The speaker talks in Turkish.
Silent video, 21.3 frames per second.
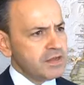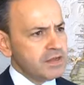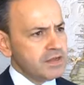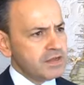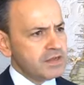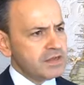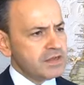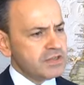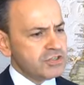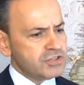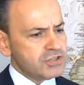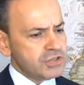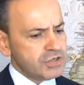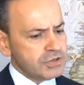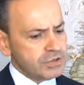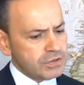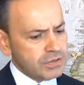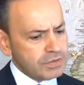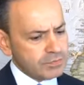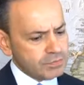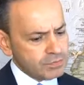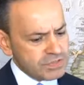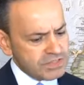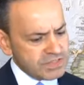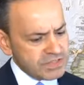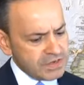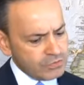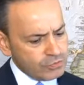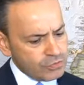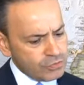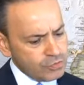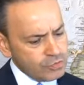e, e,
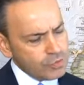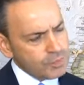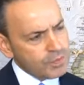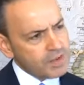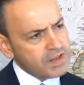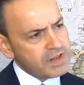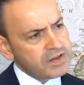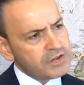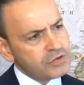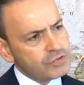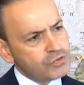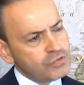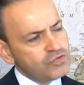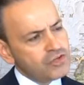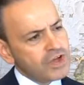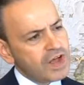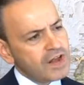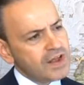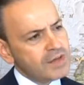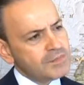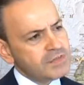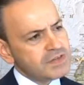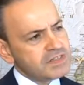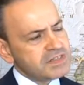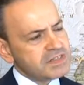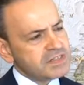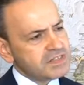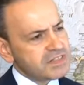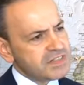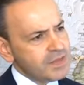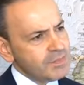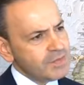biz gümrük birliğinin
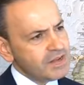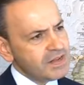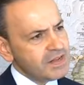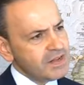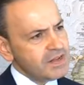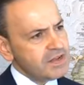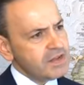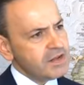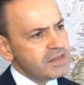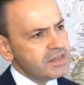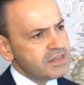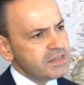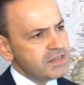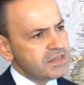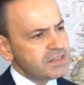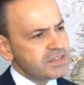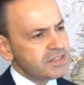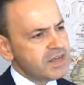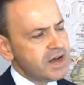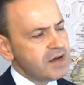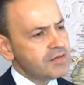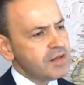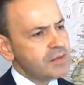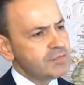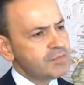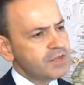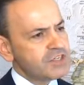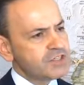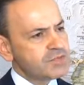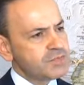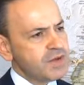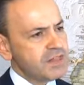güncellenmesinin zemini e,
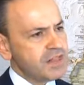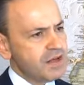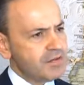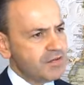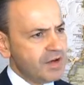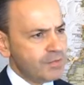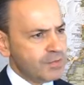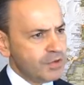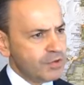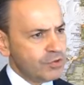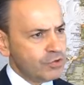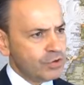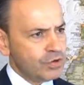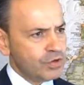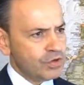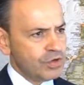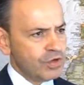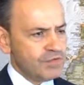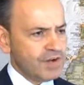sağlamlaşmaya devam ediyor.